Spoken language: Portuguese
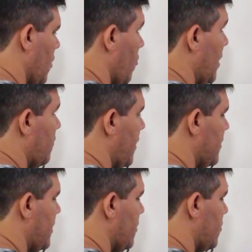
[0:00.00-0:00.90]
Como é que
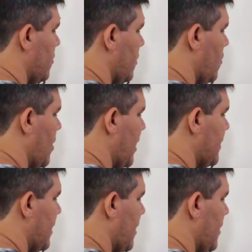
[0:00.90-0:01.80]
faz isso, igual a
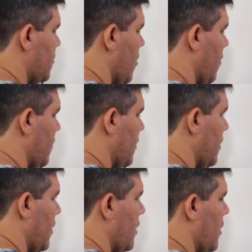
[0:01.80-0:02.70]
zero e resolve.
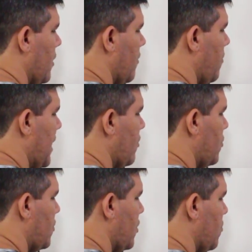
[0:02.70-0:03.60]

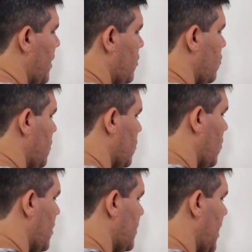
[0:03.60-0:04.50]
Menos x mais 2
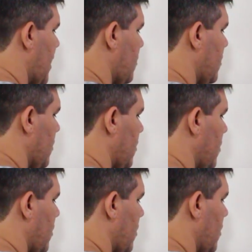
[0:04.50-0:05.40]
igual a zero,
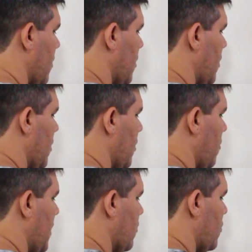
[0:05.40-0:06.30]

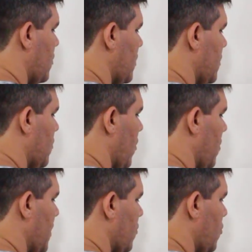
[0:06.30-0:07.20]
menos x igual a
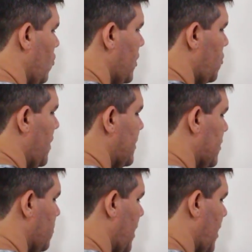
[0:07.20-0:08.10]
menos 2,
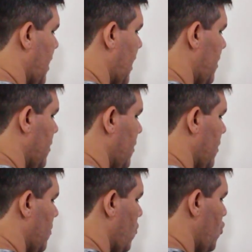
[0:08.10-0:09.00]
passando para cá,
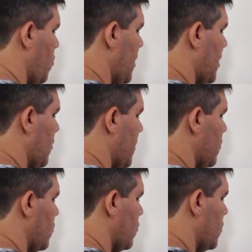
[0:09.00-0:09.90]
multiplicando
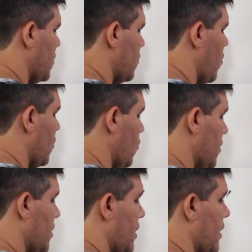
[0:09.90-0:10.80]
menos 1, x igual a
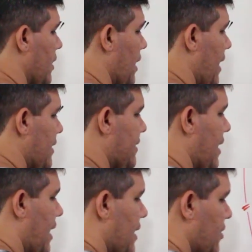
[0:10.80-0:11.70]
2. Essa é
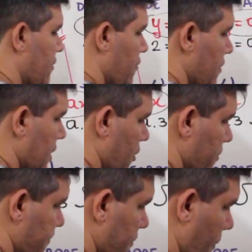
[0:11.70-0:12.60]
a raiz da
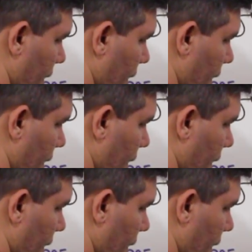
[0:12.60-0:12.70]
função.